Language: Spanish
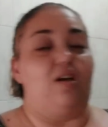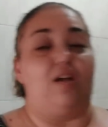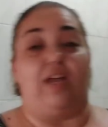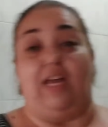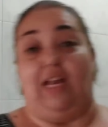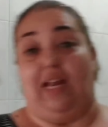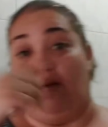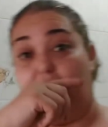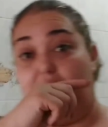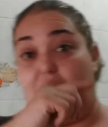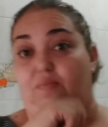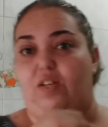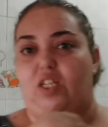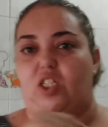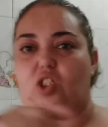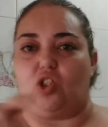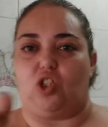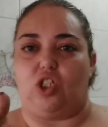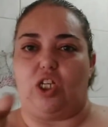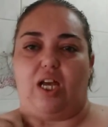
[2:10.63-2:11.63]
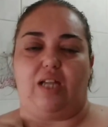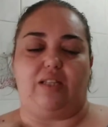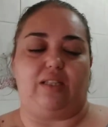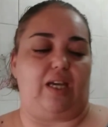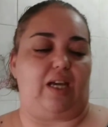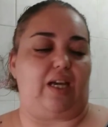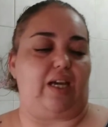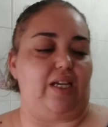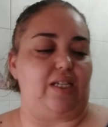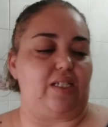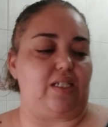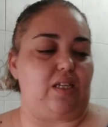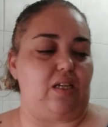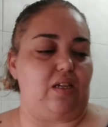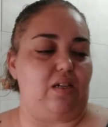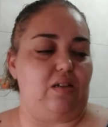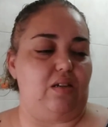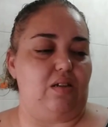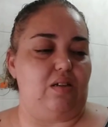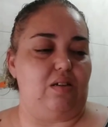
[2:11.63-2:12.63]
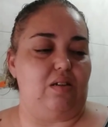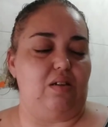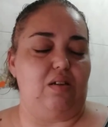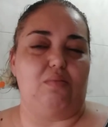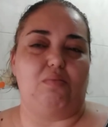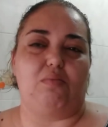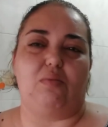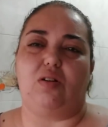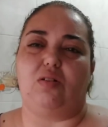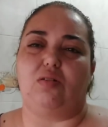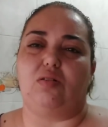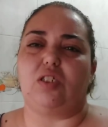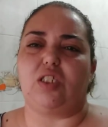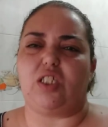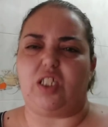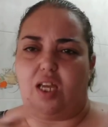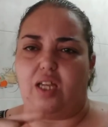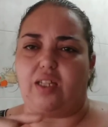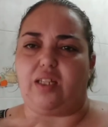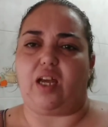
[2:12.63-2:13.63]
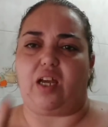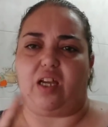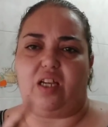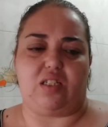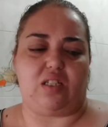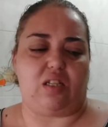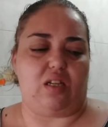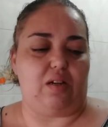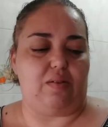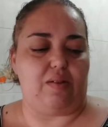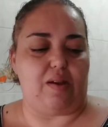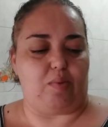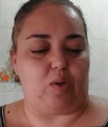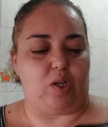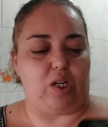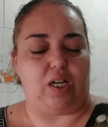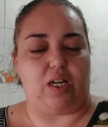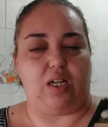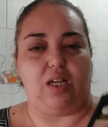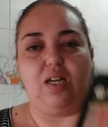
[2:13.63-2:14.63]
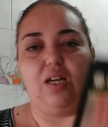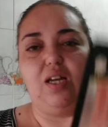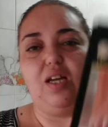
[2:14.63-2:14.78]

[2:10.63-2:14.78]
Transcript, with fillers: que la habréis visto ya antes que este. Bueno, sí, antes que este, le voy a poner.